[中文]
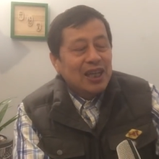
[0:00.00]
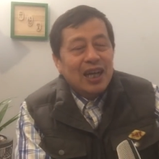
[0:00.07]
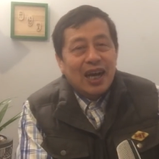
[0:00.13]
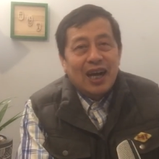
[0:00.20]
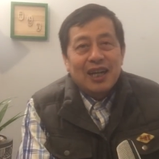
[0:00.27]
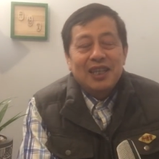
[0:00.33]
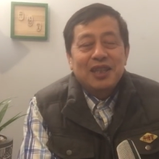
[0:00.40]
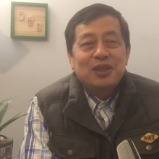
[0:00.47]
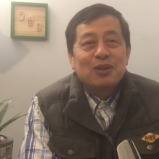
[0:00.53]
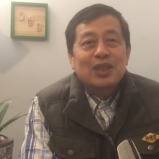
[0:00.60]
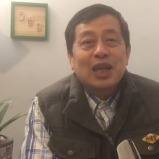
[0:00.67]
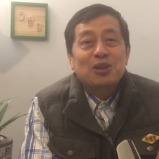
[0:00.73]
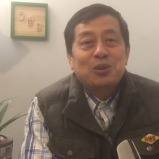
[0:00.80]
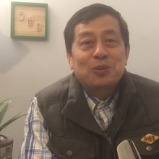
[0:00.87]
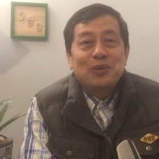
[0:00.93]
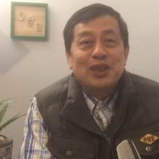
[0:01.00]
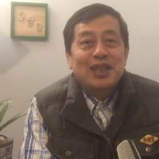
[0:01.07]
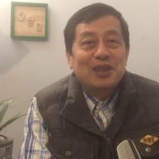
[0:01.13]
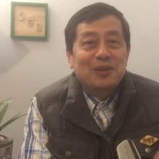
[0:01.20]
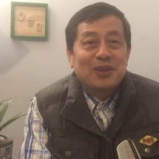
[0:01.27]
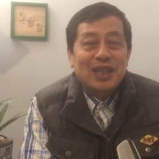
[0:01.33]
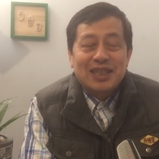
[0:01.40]
啊，也就他熟悉
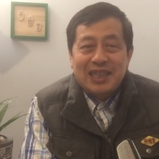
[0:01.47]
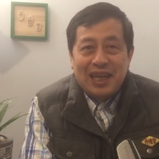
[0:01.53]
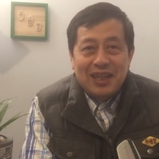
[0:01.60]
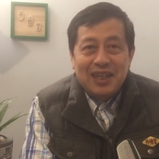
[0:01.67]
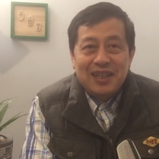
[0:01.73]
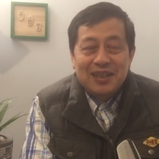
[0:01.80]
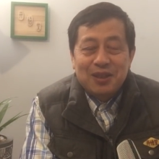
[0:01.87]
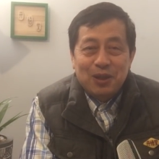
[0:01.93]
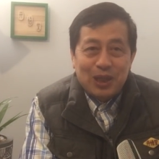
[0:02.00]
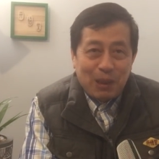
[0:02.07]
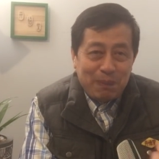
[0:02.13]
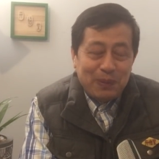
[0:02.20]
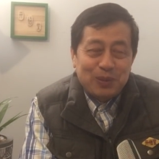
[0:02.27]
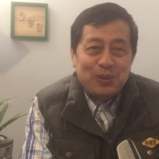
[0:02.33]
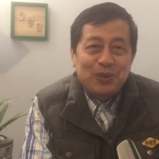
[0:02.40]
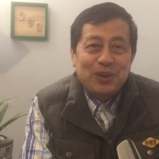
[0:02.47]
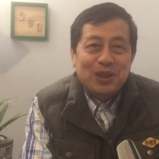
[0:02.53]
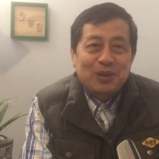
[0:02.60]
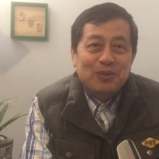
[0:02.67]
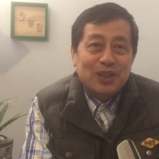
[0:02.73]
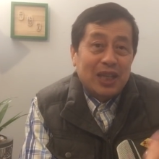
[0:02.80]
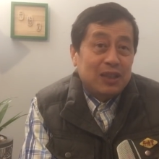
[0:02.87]
的东西，他讲得很透；他不熟悉
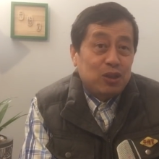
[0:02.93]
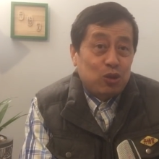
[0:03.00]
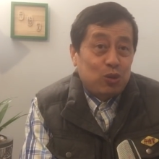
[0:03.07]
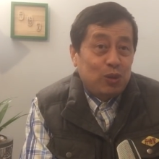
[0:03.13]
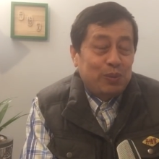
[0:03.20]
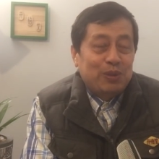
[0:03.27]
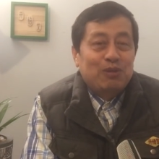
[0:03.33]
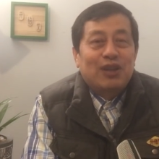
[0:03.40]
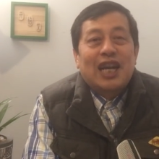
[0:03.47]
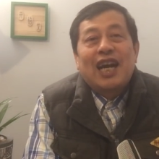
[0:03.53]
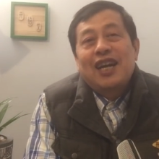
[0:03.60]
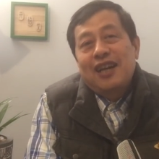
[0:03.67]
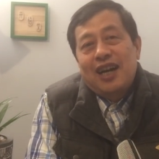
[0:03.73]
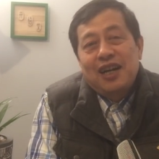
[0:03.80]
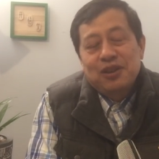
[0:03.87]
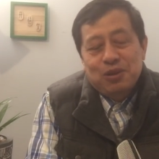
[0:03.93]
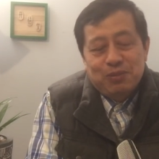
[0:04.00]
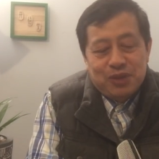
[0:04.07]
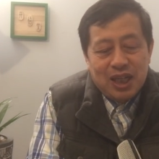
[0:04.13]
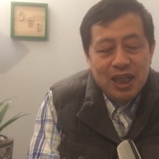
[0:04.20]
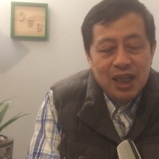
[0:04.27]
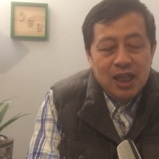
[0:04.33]
的东西，他就说不出来啊，说
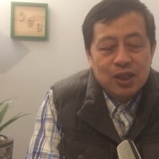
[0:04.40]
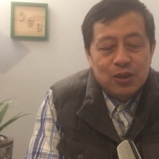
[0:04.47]
不出来。